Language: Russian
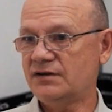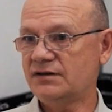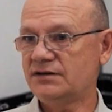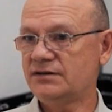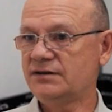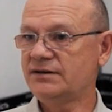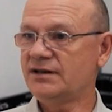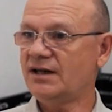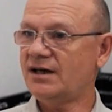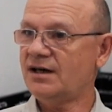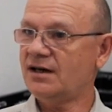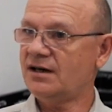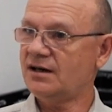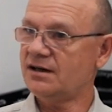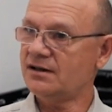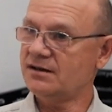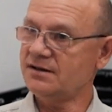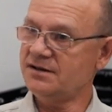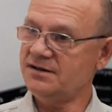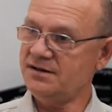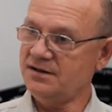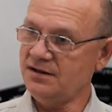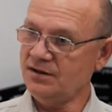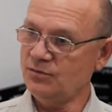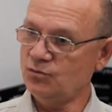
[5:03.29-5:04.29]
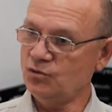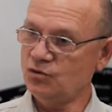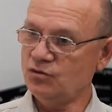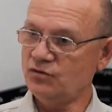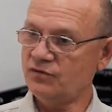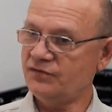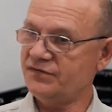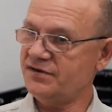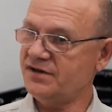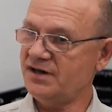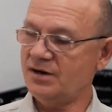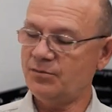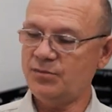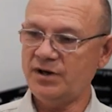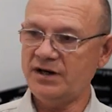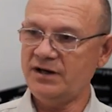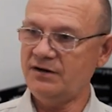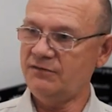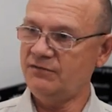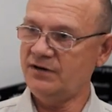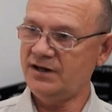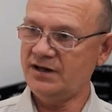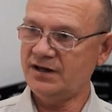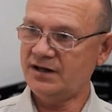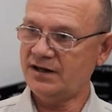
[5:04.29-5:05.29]
На зиму все
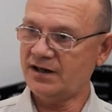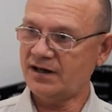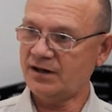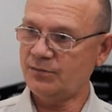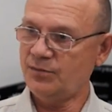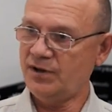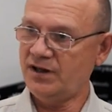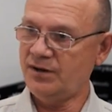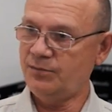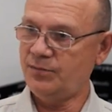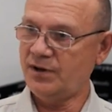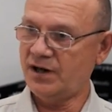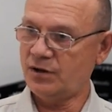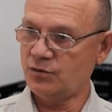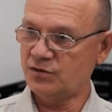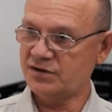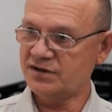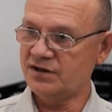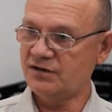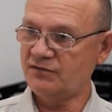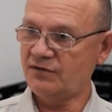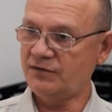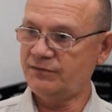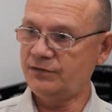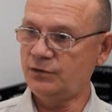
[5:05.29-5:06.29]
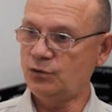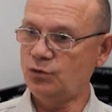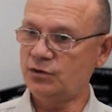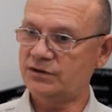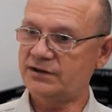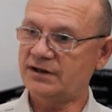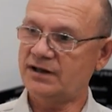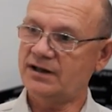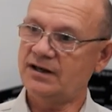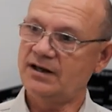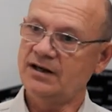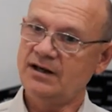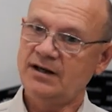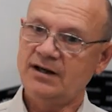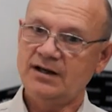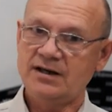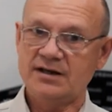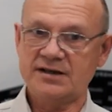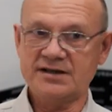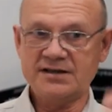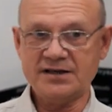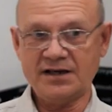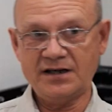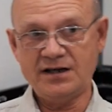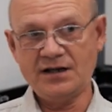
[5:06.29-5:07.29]
боевые корабли парусного флота
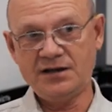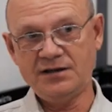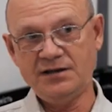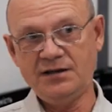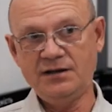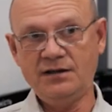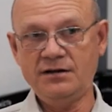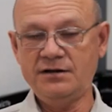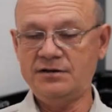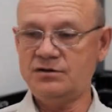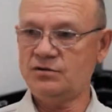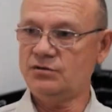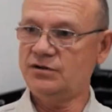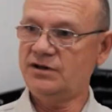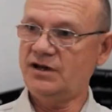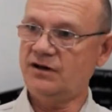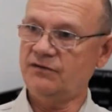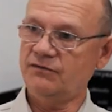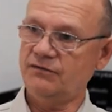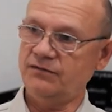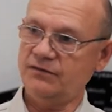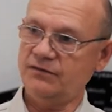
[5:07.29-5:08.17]
заходили сюда в э,